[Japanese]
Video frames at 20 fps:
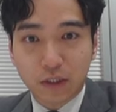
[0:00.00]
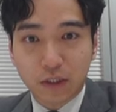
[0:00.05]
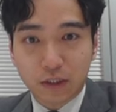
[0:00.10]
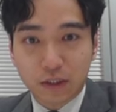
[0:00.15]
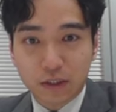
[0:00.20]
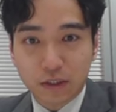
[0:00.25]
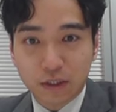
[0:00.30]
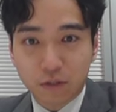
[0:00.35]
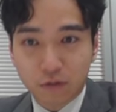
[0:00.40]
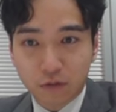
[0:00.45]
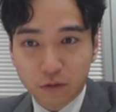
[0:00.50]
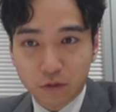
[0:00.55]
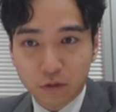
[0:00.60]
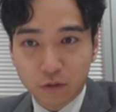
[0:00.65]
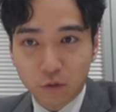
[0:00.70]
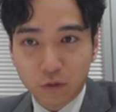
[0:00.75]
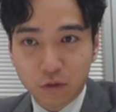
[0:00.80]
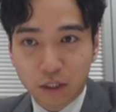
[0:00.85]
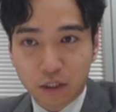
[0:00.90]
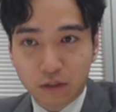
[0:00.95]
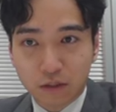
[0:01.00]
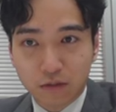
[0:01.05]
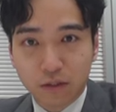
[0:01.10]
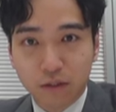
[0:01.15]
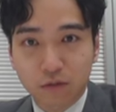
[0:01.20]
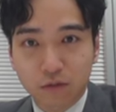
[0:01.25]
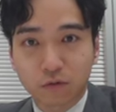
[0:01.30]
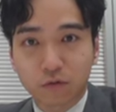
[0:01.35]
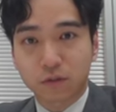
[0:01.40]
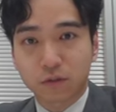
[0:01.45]
すね、これ贈与税の
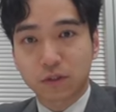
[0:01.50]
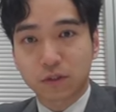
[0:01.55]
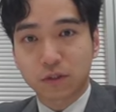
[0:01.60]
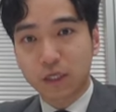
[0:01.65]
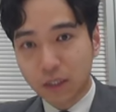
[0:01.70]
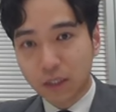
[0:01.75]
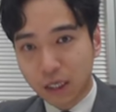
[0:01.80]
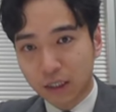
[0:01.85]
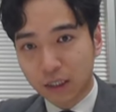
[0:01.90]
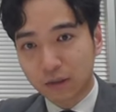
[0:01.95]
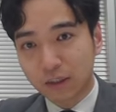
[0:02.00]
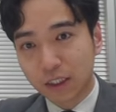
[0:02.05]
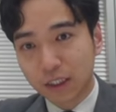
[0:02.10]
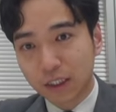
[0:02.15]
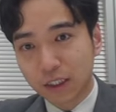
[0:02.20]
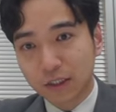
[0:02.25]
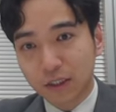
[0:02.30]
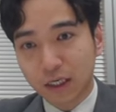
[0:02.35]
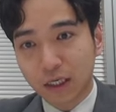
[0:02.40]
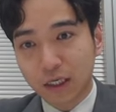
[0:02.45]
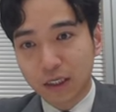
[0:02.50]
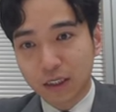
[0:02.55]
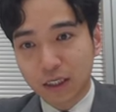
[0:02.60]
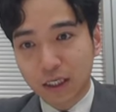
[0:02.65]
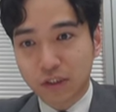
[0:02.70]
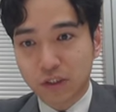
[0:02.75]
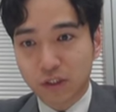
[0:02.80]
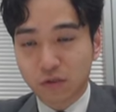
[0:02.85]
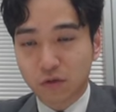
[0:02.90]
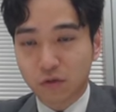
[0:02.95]
申告をしていない。えー、
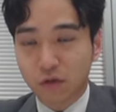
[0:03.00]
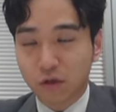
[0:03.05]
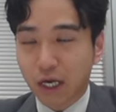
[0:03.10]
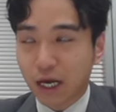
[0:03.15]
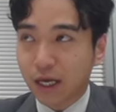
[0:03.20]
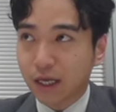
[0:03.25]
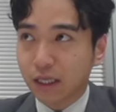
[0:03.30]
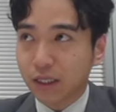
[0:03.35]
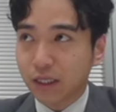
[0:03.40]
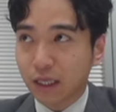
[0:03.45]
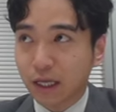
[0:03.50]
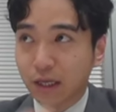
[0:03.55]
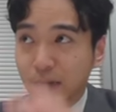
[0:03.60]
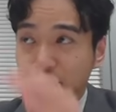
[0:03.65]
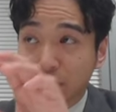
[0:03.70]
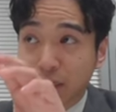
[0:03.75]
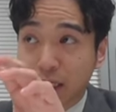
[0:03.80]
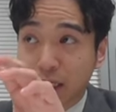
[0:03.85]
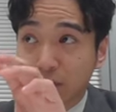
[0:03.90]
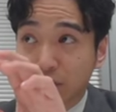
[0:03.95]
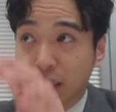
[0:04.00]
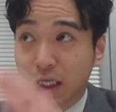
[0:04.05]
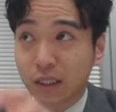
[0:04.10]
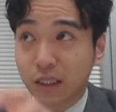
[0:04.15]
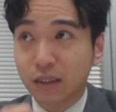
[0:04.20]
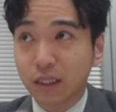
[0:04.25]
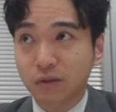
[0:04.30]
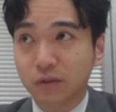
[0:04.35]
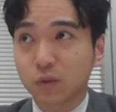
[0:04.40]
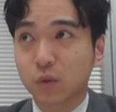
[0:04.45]
ないし、その上げた、あの、
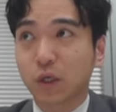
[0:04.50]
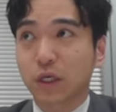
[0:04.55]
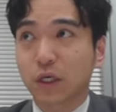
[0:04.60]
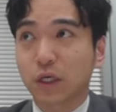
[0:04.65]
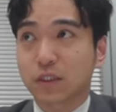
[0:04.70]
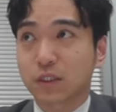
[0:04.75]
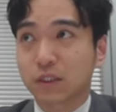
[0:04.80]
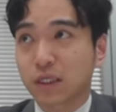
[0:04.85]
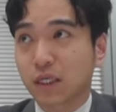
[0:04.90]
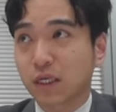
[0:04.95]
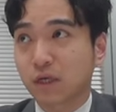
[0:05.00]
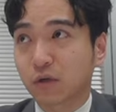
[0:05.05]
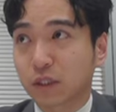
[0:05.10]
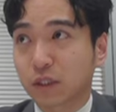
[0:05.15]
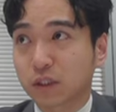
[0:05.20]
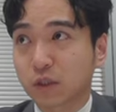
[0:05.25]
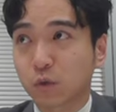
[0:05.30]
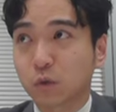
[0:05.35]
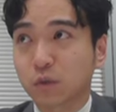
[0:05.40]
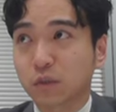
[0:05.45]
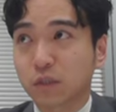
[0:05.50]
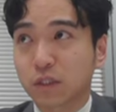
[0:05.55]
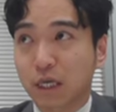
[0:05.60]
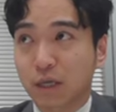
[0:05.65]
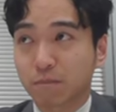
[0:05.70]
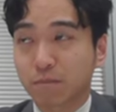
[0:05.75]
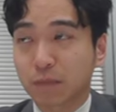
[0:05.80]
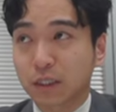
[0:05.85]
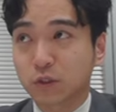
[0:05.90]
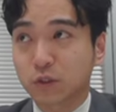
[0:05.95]
減ってる人がですね、これ所得
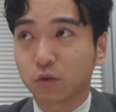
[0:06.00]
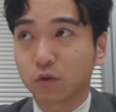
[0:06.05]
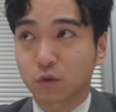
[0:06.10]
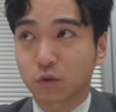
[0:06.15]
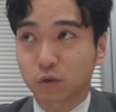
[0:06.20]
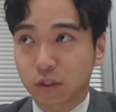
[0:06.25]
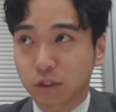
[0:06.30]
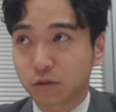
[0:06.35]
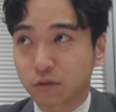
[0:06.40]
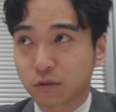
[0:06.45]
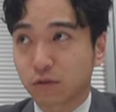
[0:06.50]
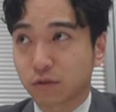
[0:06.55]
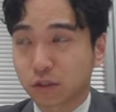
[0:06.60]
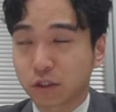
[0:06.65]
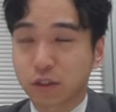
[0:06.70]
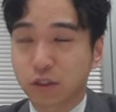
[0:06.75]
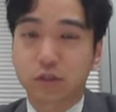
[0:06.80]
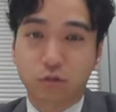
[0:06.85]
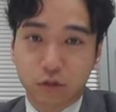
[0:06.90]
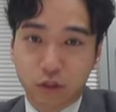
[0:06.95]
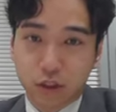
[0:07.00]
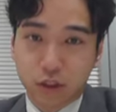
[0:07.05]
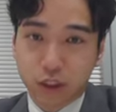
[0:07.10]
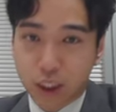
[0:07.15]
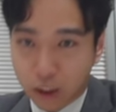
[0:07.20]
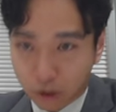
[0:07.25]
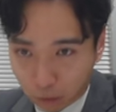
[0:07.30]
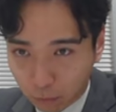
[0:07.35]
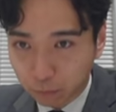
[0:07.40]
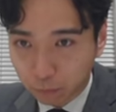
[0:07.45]
税、まあ譲渡の申告して
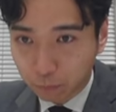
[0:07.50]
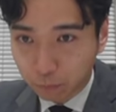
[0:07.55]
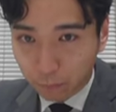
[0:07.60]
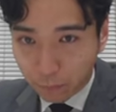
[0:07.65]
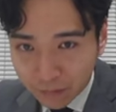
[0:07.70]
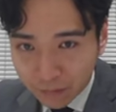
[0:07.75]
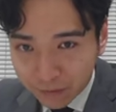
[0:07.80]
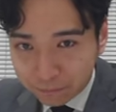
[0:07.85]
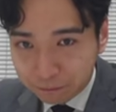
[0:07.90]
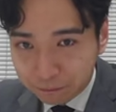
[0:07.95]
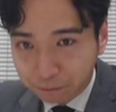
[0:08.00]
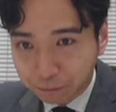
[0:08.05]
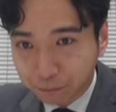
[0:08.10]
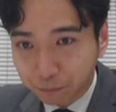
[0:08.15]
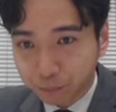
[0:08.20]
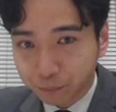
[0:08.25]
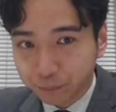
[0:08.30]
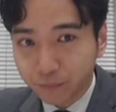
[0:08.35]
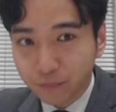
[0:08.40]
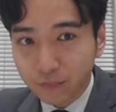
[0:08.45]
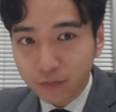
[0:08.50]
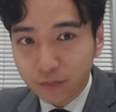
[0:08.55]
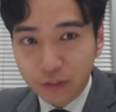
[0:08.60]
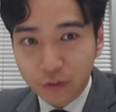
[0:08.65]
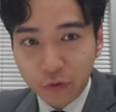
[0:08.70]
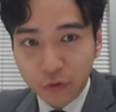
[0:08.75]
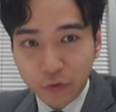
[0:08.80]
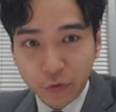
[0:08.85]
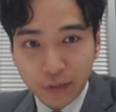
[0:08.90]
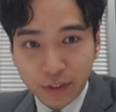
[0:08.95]
ないと。
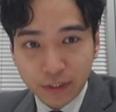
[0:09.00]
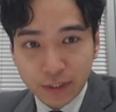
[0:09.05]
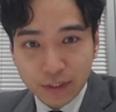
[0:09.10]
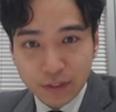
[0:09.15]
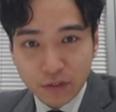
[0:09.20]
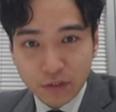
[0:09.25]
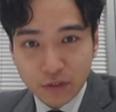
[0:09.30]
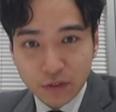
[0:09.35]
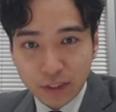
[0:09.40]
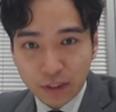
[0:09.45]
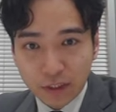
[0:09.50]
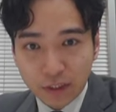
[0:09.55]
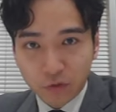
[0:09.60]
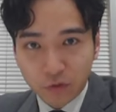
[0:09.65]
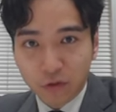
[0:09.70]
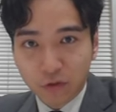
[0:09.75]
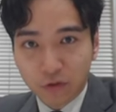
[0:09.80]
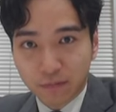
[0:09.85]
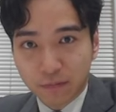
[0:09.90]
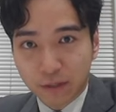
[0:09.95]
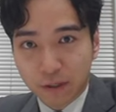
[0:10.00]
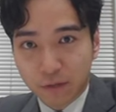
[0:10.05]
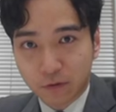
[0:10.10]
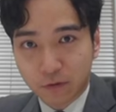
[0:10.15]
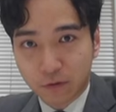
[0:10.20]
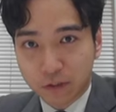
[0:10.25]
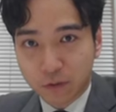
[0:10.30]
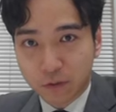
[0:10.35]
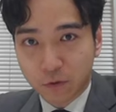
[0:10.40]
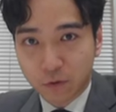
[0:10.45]
いうようなケースになると、まあ、こ
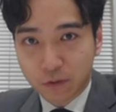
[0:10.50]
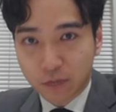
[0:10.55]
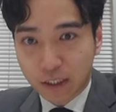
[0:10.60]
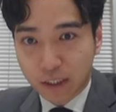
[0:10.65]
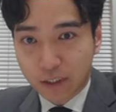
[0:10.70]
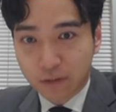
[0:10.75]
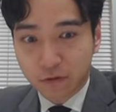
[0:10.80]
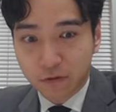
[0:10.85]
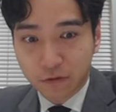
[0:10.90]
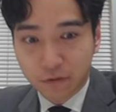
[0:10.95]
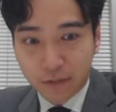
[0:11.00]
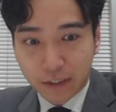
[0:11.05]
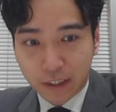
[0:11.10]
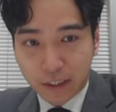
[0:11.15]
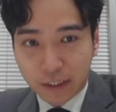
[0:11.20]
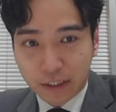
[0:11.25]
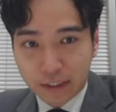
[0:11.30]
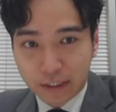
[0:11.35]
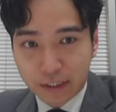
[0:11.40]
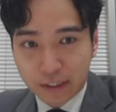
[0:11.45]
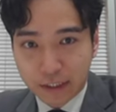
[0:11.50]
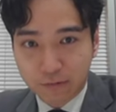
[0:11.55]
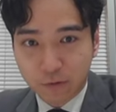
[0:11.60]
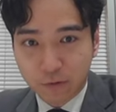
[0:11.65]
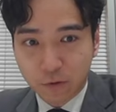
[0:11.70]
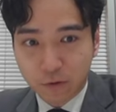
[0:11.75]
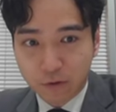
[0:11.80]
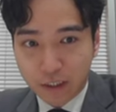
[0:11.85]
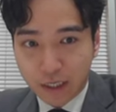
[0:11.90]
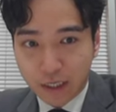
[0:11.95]
れは贈与税の、えー、税務
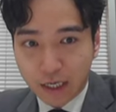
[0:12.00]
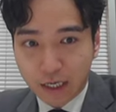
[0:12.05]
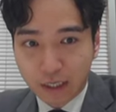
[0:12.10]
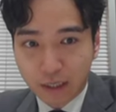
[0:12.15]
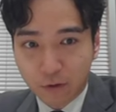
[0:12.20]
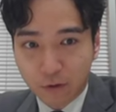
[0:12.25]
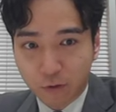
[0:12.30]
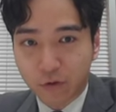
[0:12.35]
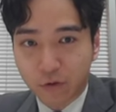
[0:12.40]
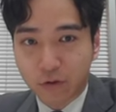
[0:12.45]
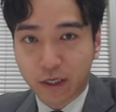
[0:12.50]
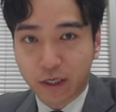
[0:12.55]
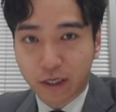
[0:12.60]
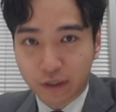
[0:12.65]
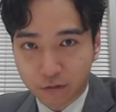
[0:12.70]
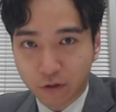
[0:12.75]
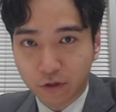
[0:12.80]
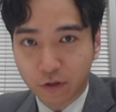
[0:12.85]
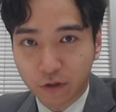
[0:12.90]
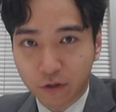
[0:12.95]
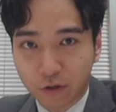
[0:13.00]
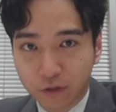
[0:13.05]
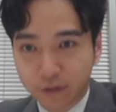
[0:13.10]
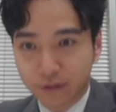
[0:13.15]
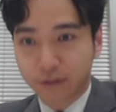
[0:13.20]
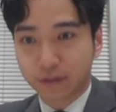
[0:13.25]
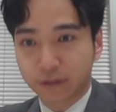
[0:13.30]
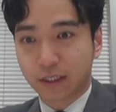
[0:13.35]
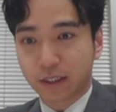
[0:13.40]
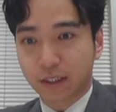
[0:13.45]
調査が行われると
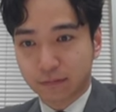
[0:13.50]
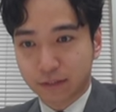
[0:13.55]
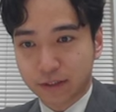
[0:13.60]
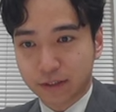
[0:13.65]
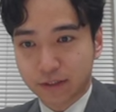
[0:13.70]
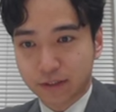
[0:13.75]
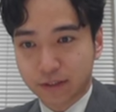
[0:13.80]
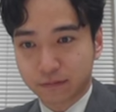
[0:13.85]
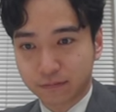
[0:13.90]
なります。